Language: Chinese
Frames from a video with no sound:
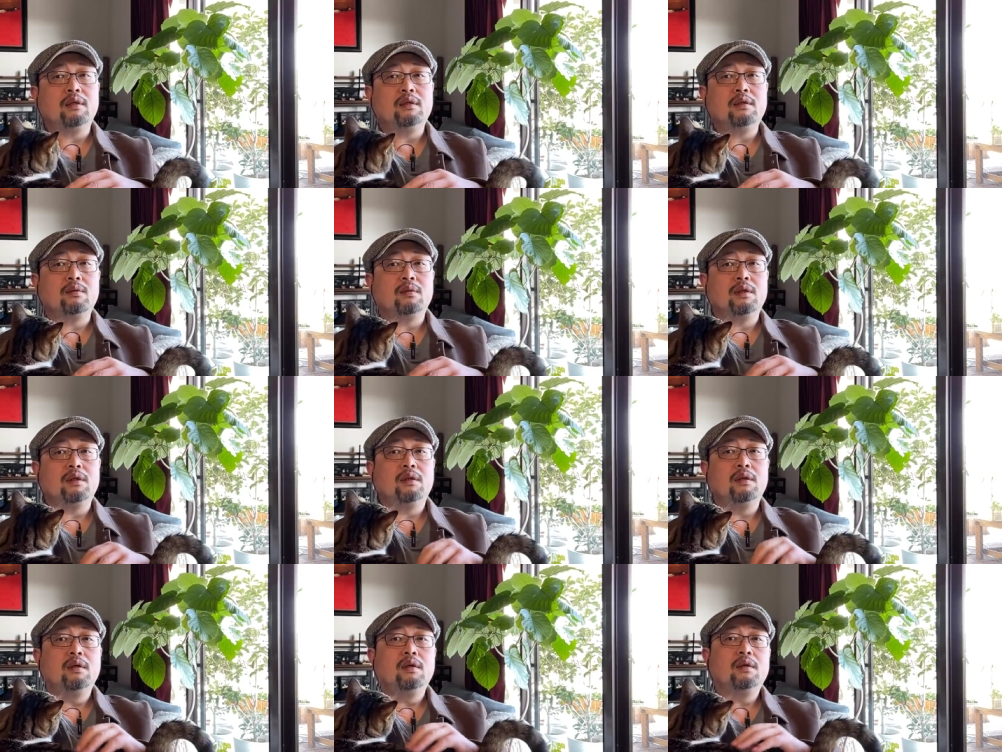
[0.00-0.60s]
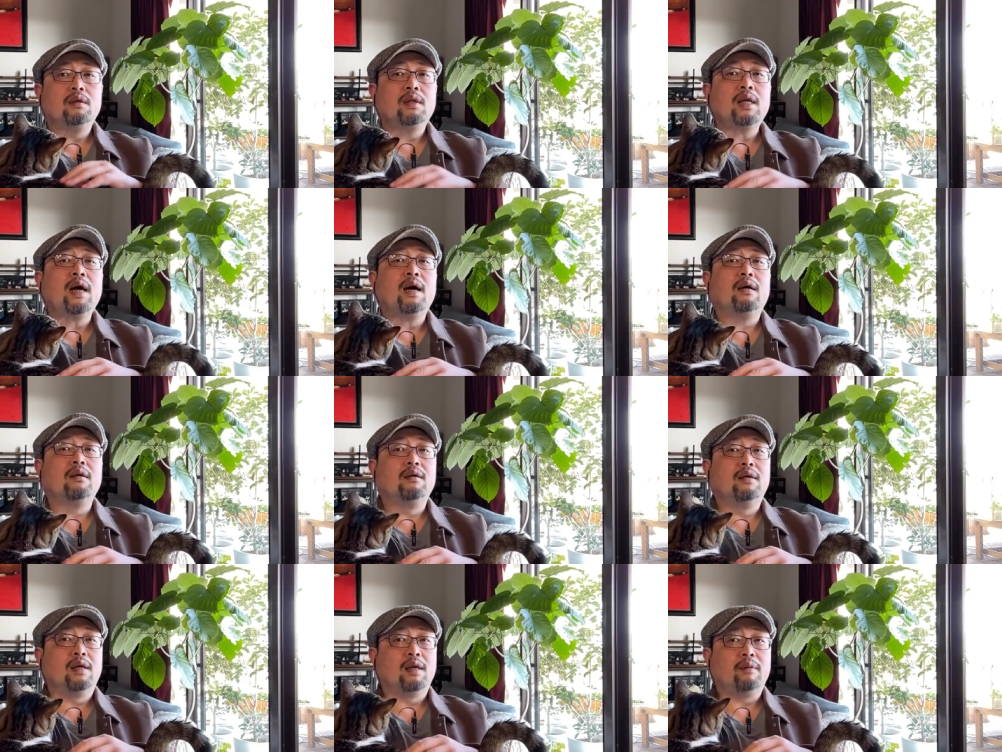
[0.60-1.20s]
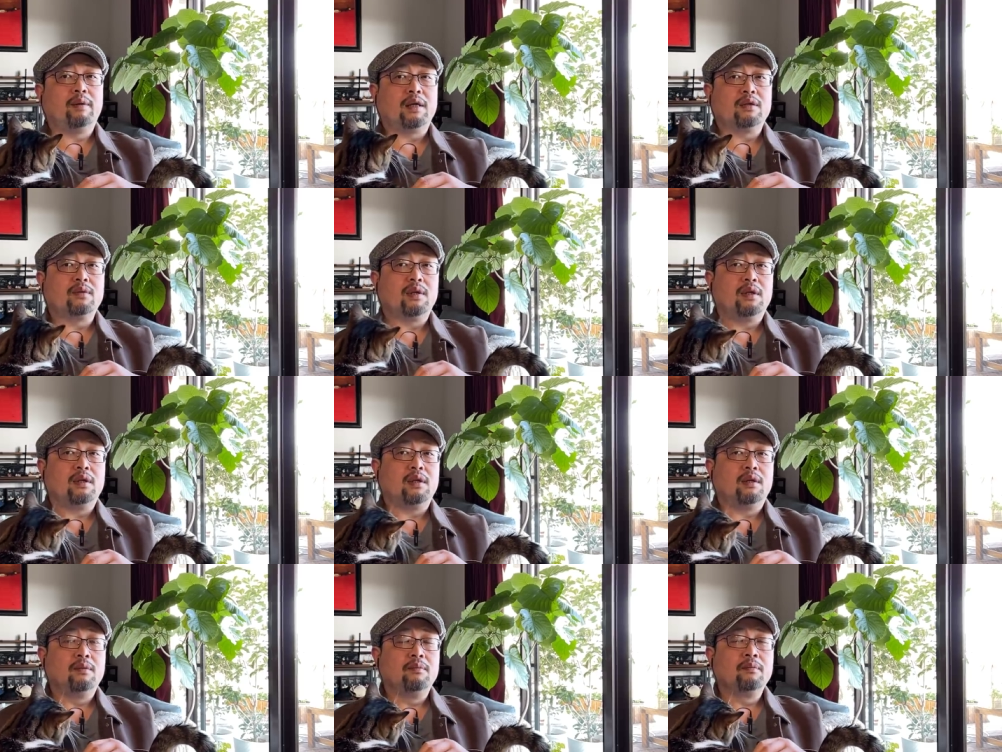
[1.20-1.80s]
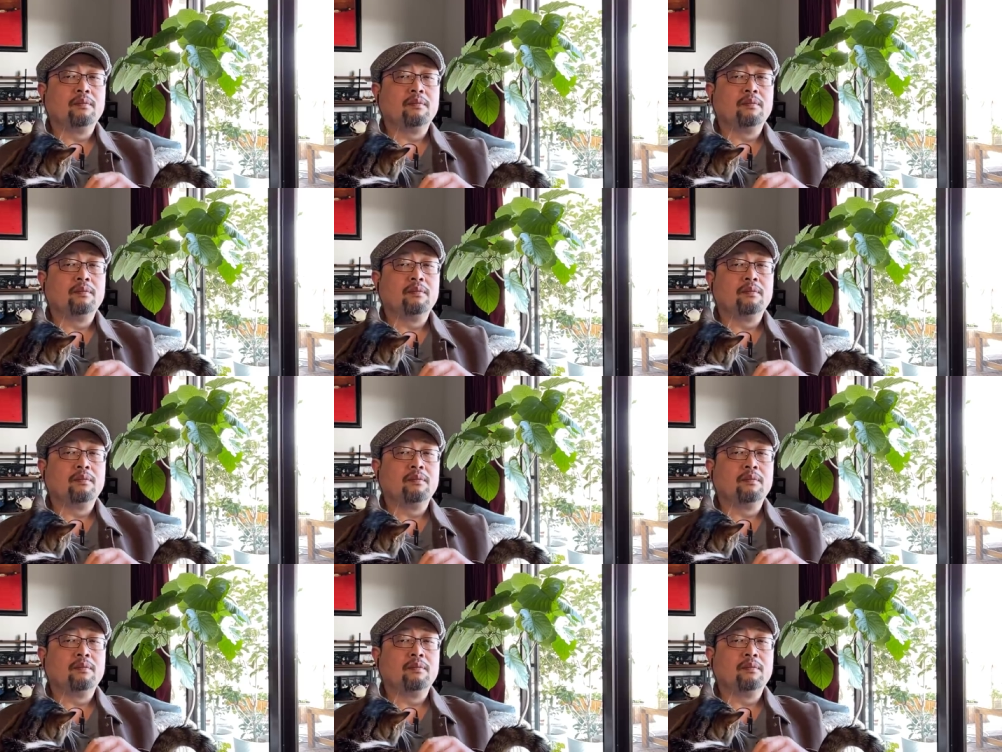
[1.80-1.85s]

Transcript: 就是大鳄了吧，算是。